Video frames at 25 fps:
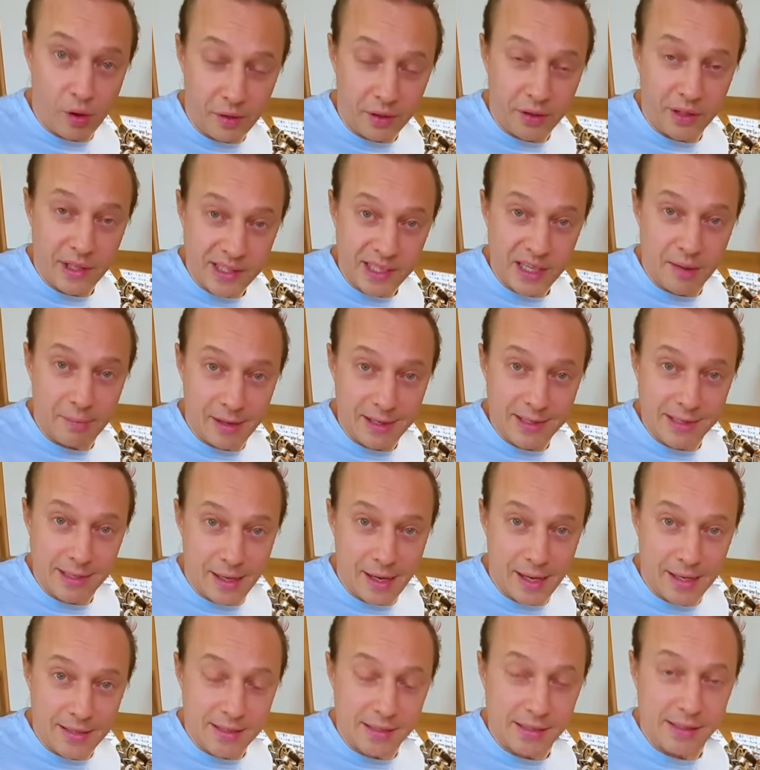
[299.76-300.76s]
ведь на
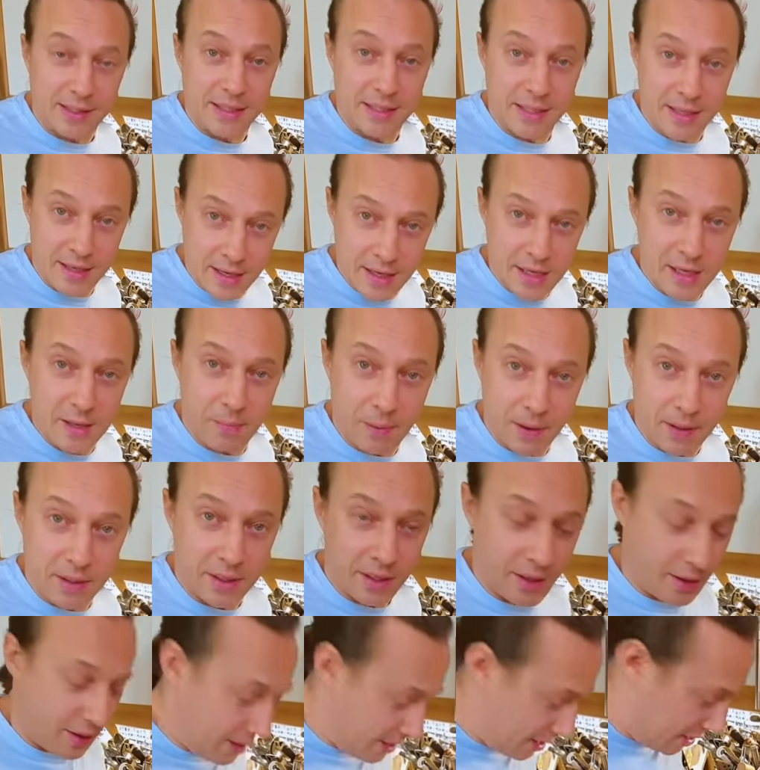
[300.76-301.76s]
самоизоляции-то сидите
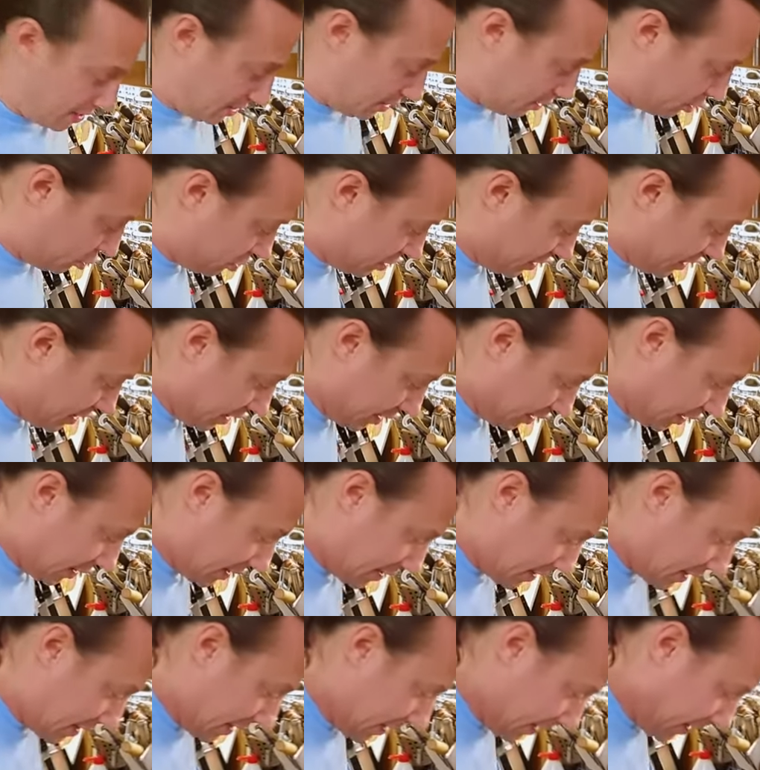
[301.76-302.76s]
поди, ничего не
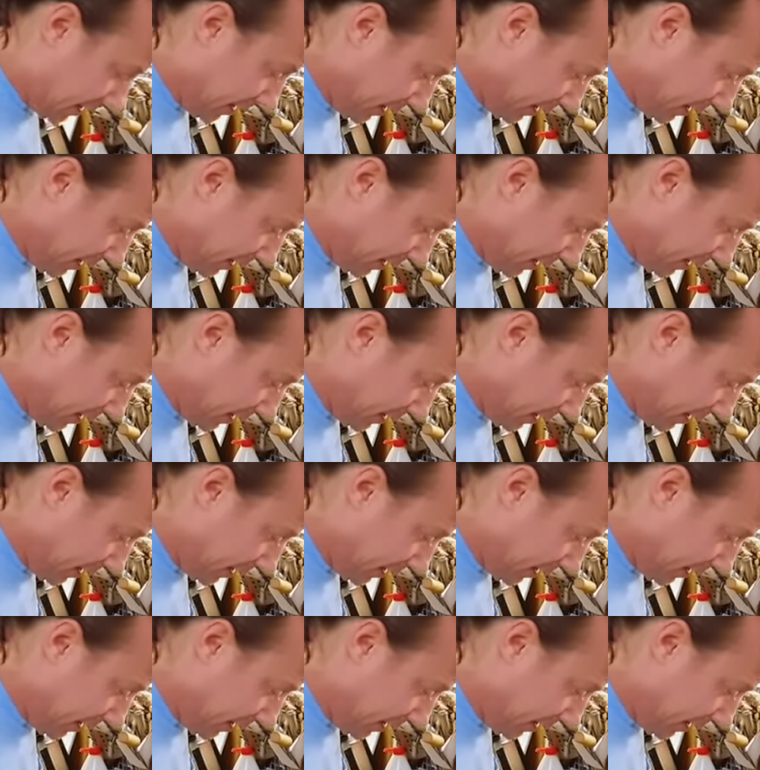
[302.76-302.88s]
делаете.